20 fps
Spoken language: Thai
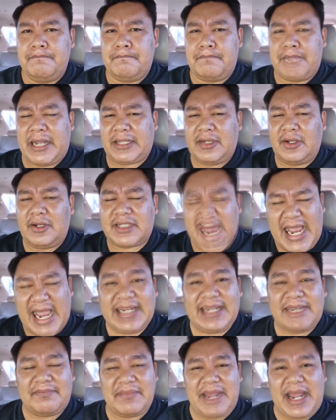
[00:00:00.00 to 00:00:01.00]
มันต้องชั่
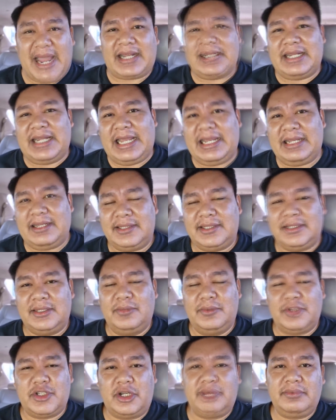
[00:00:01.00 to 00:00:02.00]
งน้ำหนักนะ
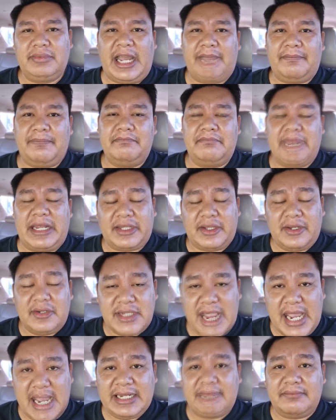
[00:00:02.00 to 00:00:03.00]
คุณผู้ชมครับมันต้อง
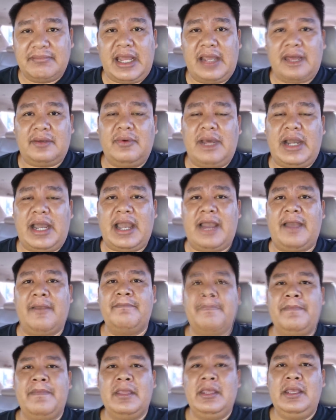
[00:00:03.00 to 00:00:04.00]
ชั่งน้ำหนักว่า
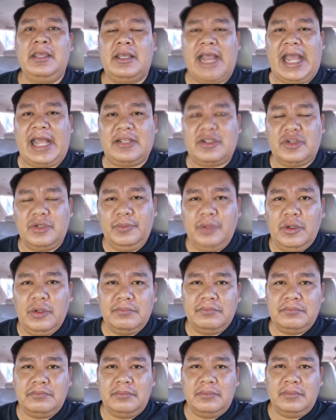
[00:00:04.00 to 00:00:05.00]
การชุมนุม
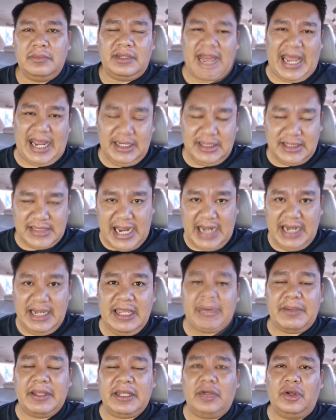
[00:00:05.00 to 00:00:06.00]
หลังจาก
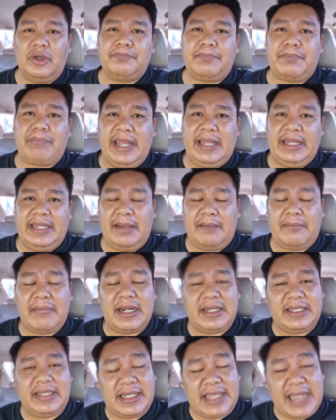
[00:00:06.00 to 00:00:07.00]
นี้เป็นต้นไปเนี่ย
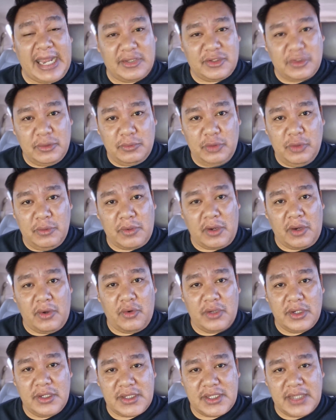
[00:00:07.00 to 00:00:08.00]
มันคือการชุมนุมของ
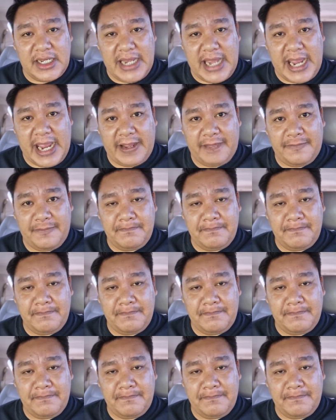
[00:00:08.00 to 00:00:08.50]
คนเสื้อแดง